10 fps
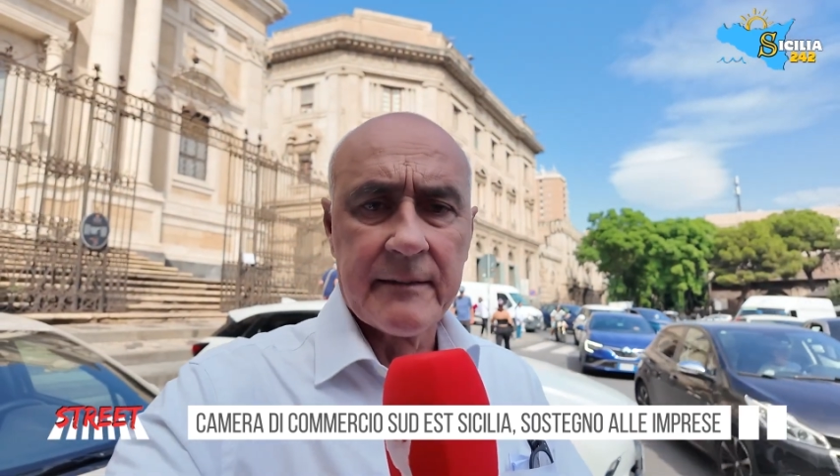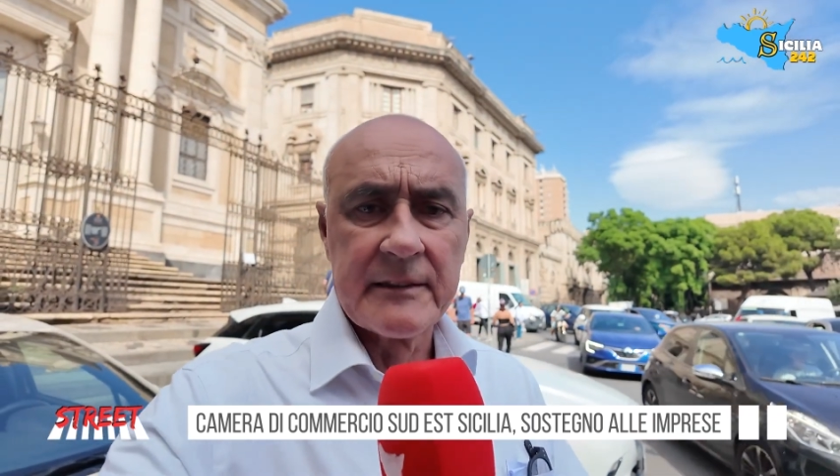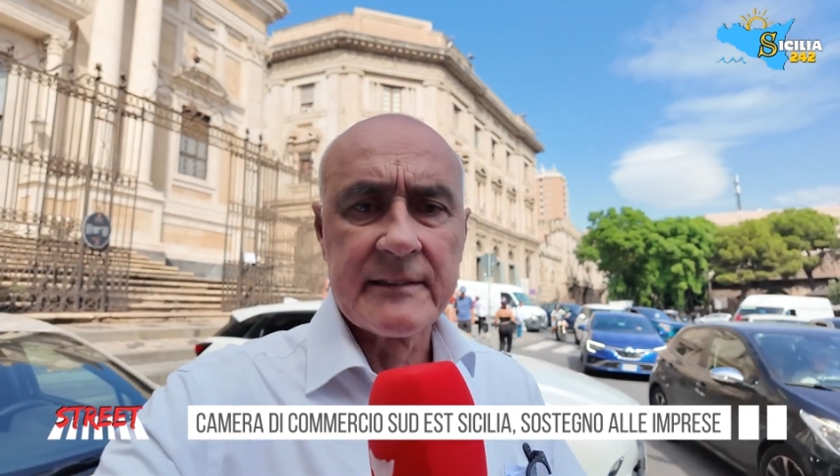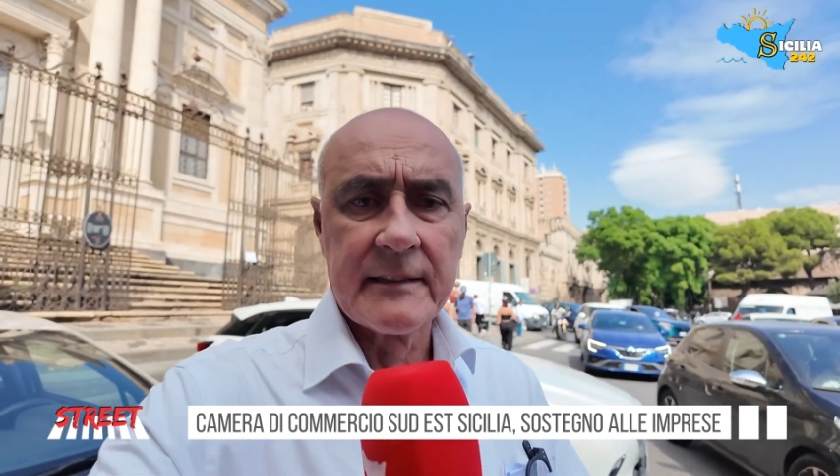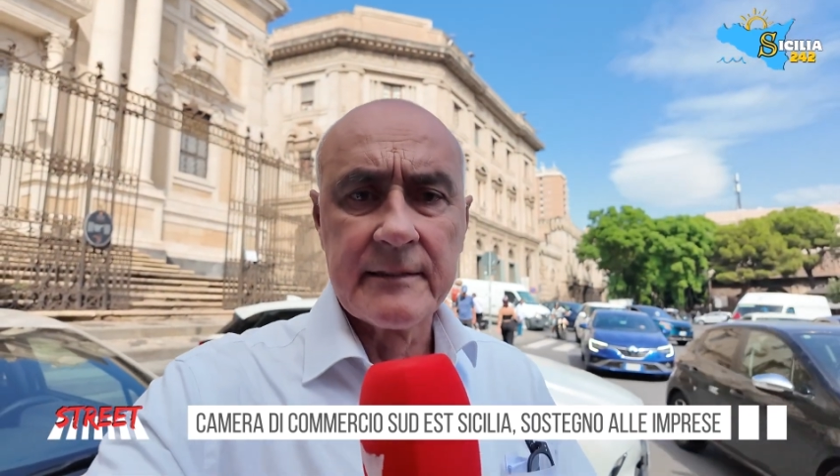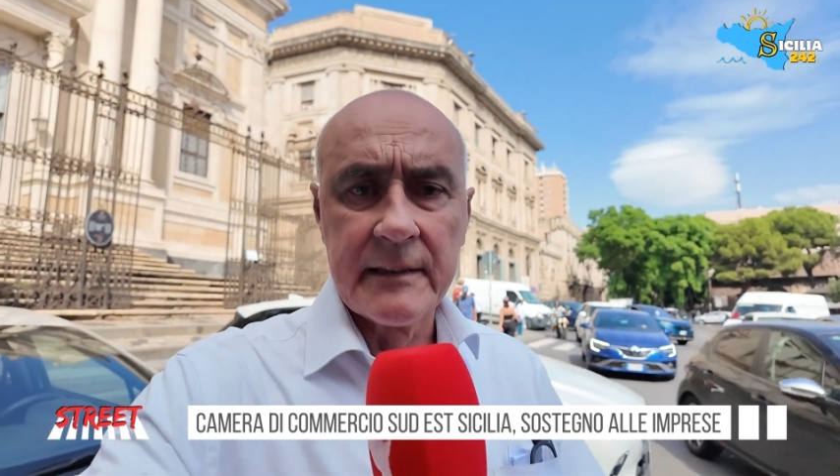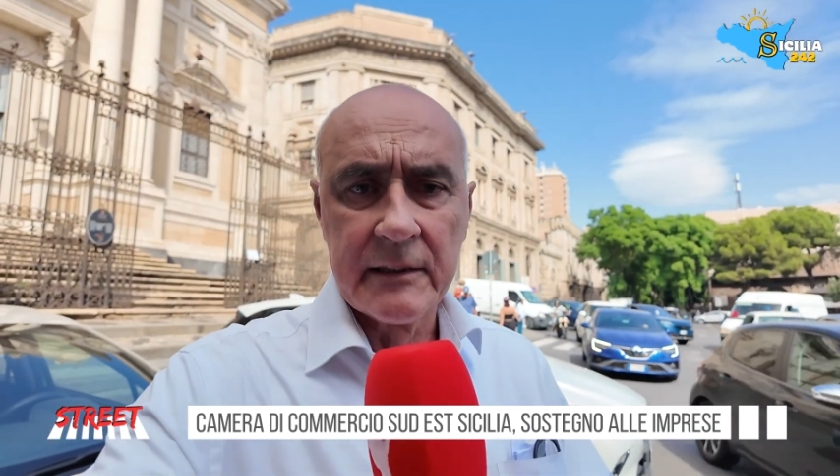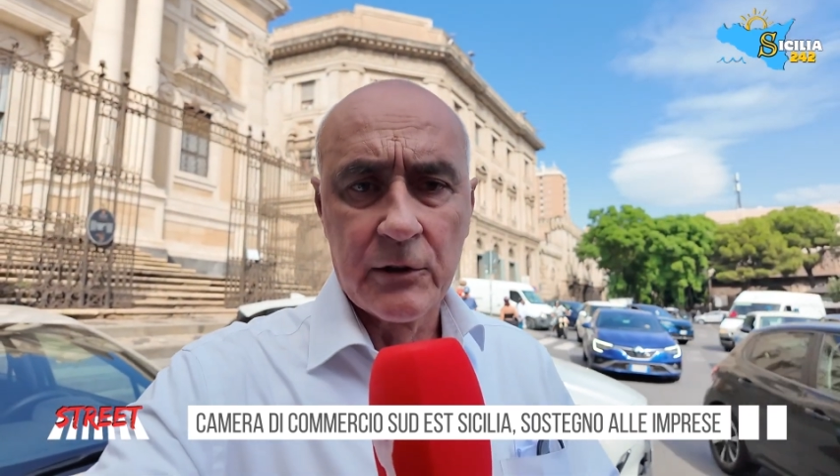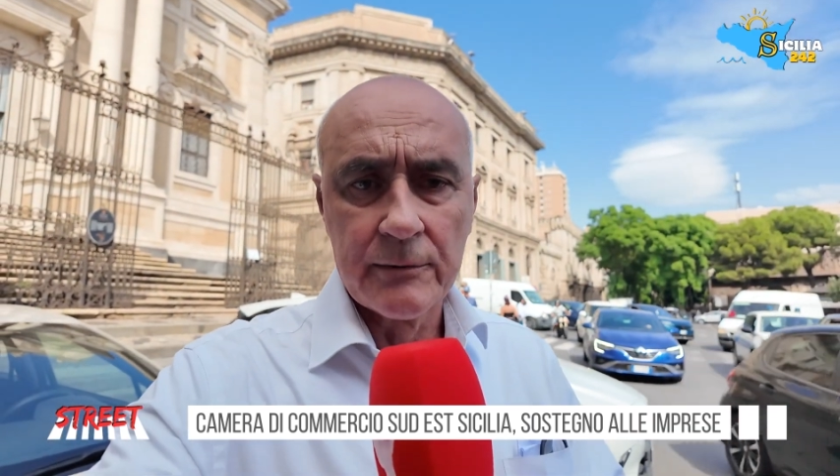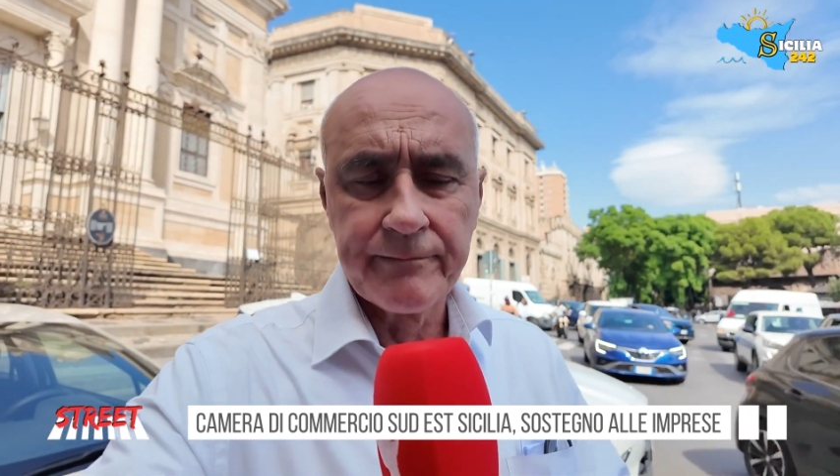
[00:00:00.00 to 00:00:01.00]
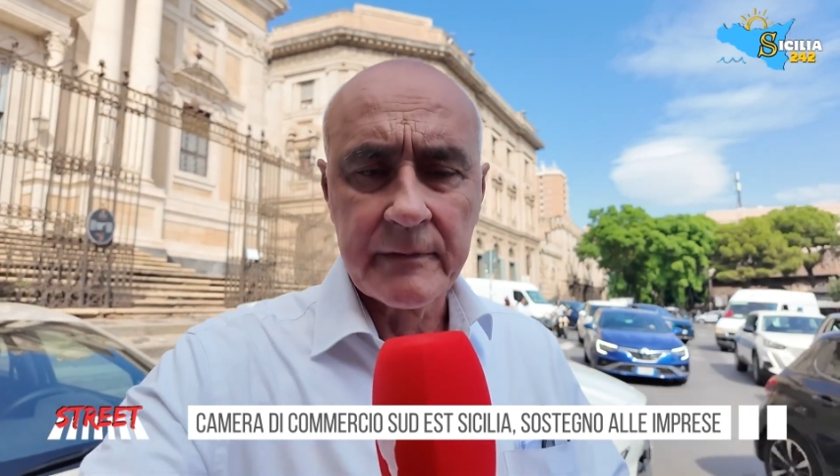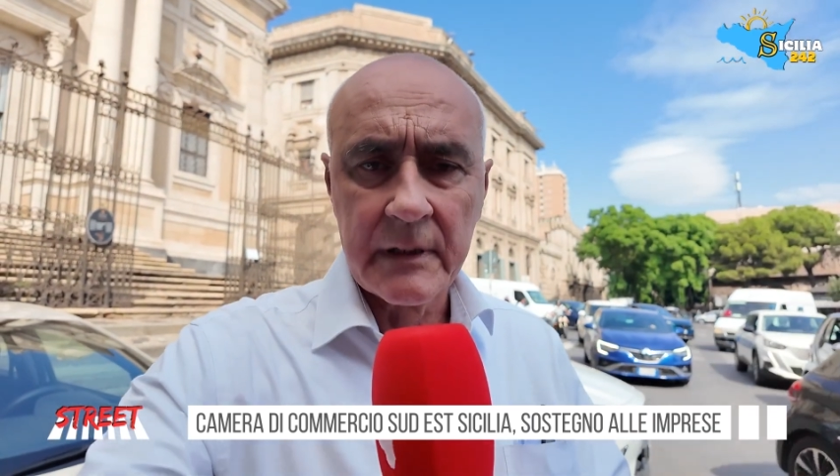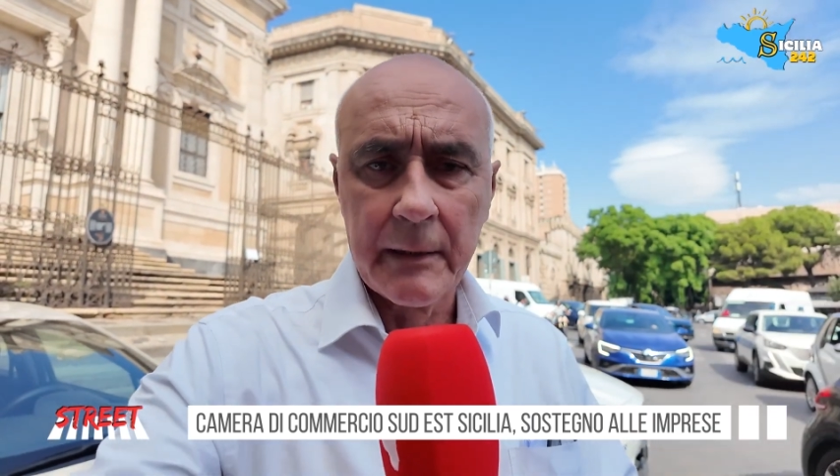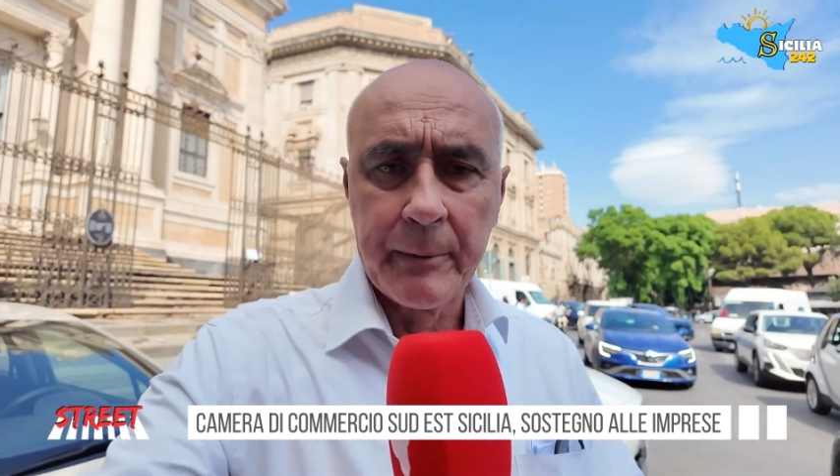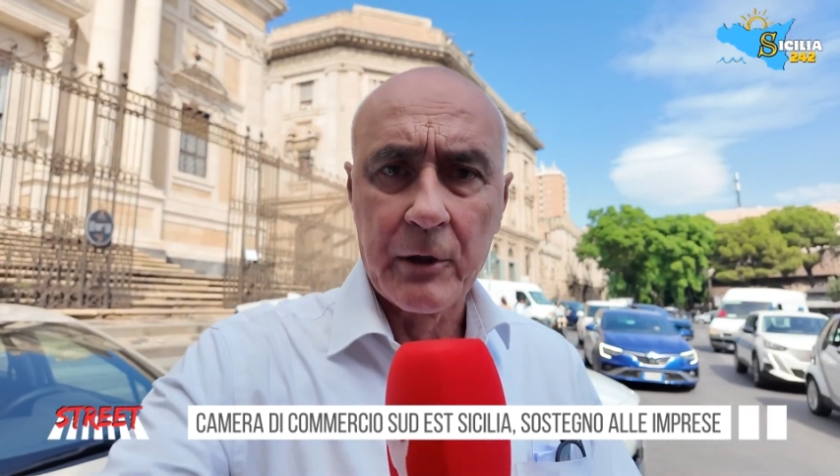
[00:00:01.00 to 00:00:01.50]
avete sentito
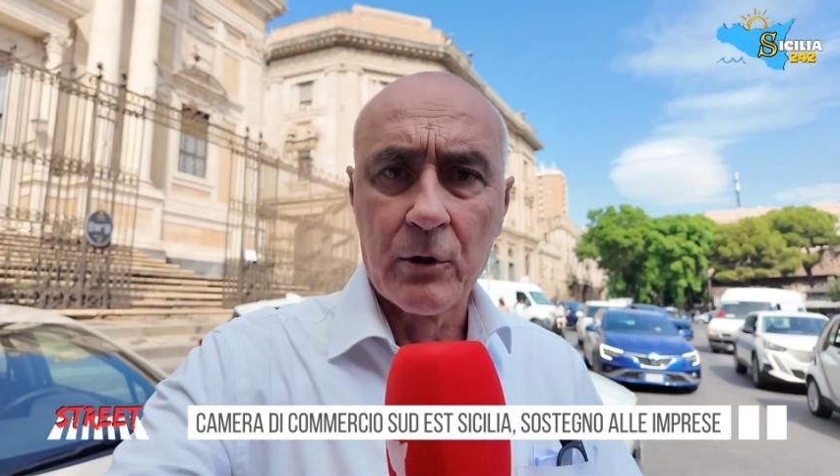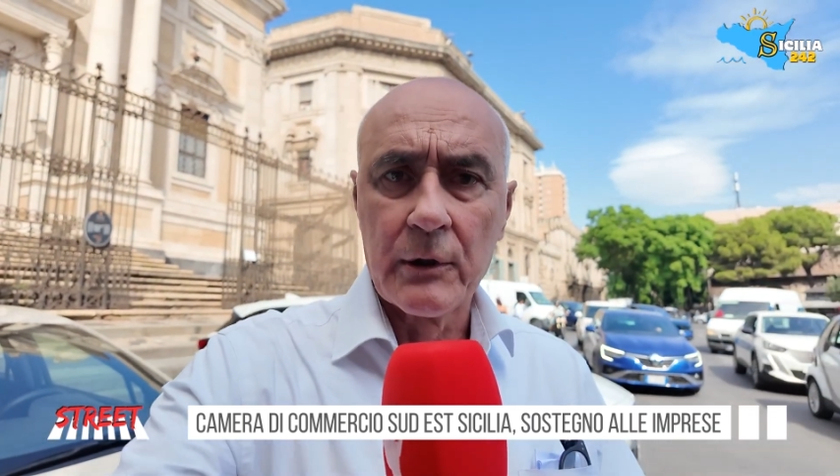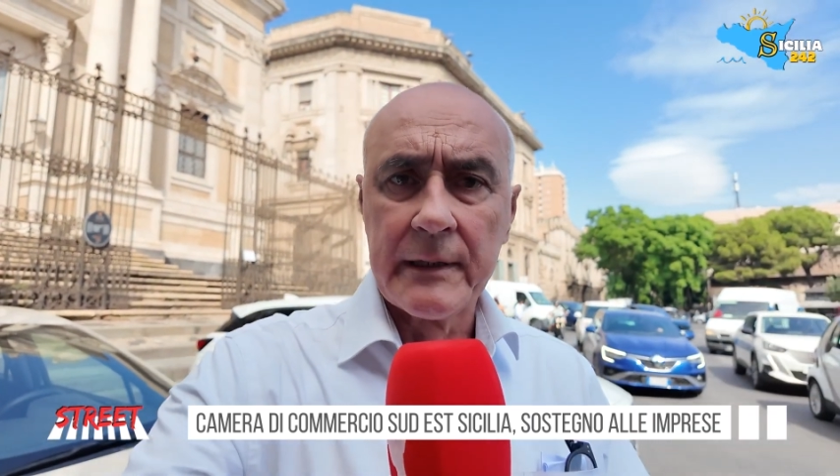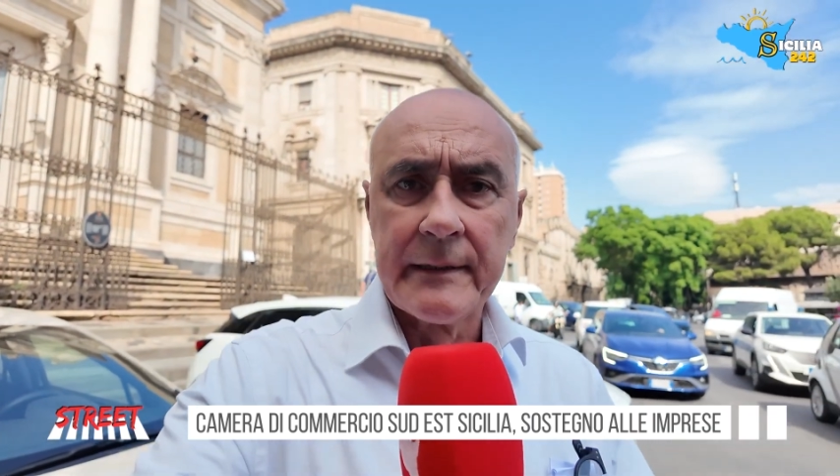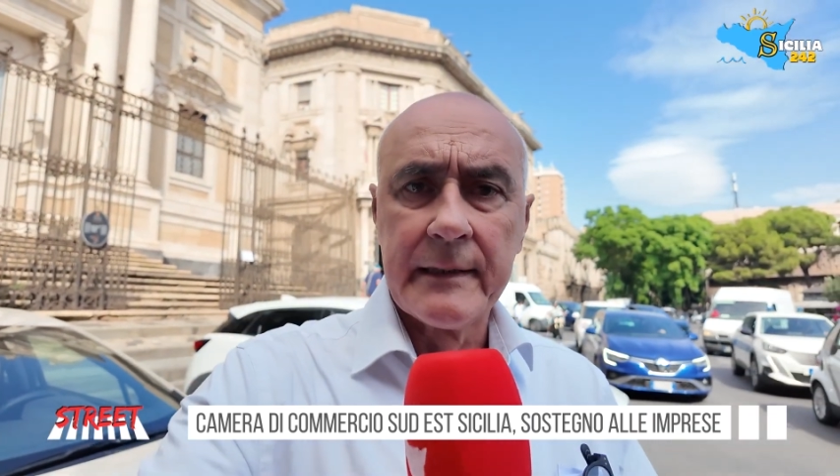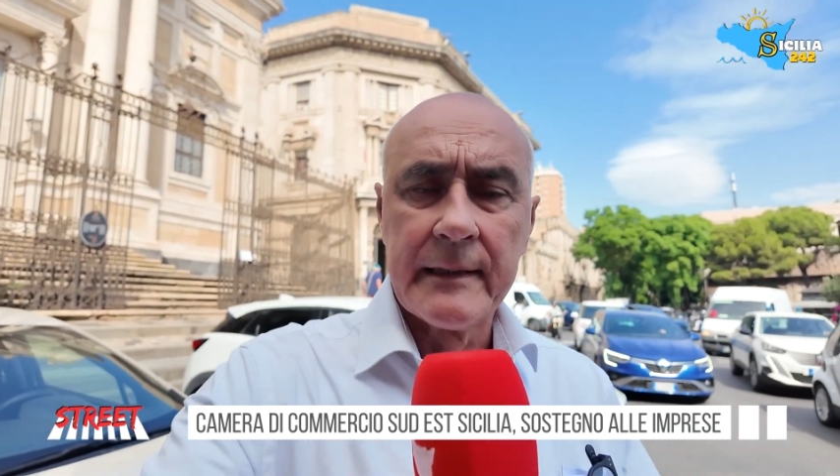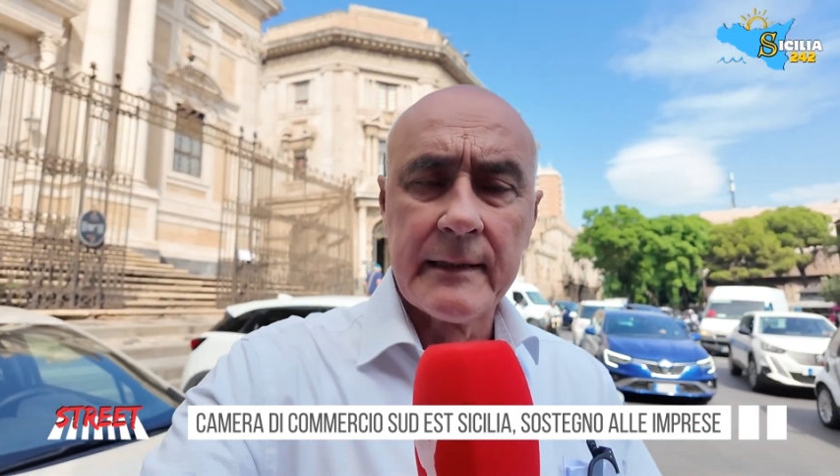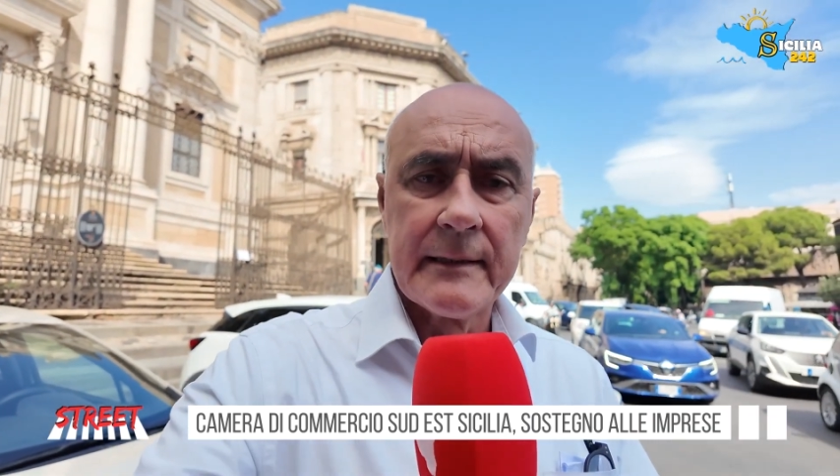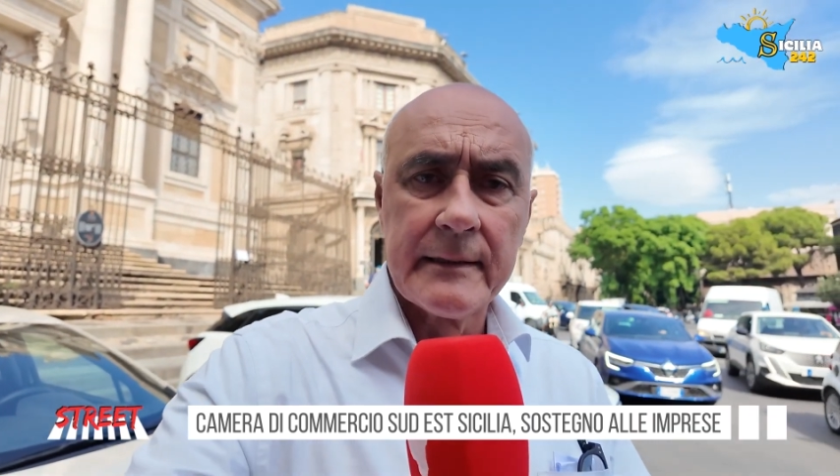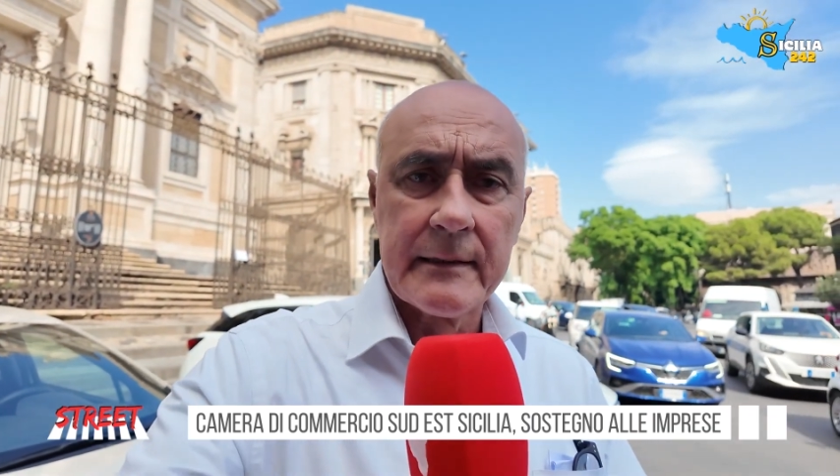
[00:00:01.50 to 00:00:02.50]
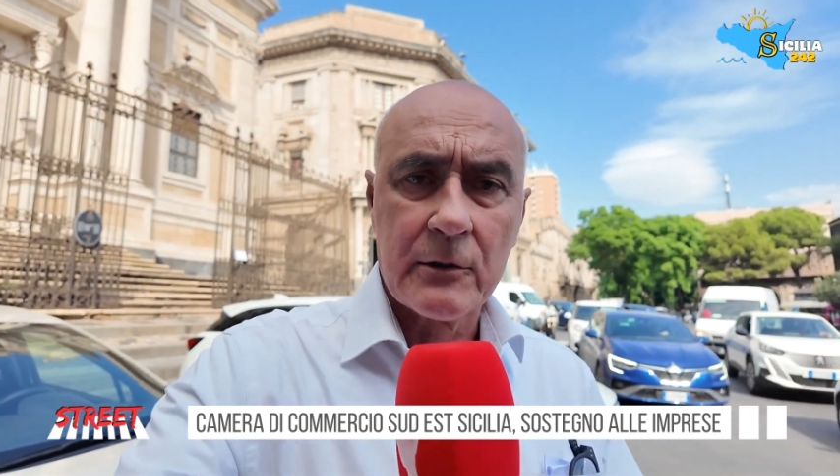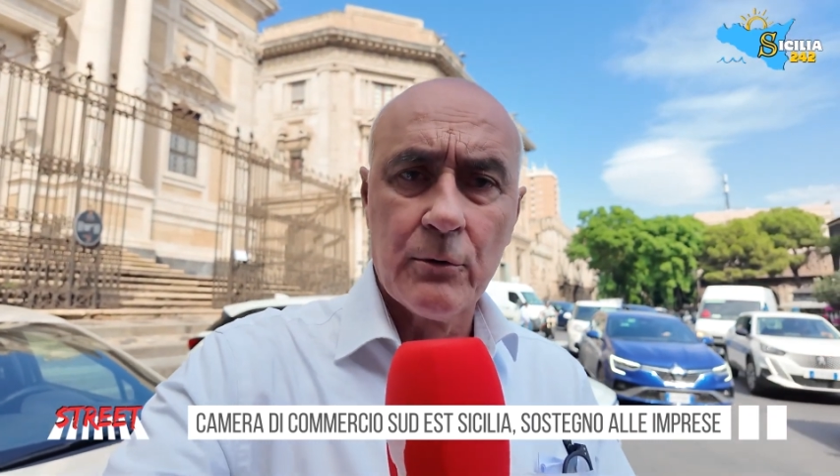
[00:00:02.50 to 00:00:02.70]
le parole del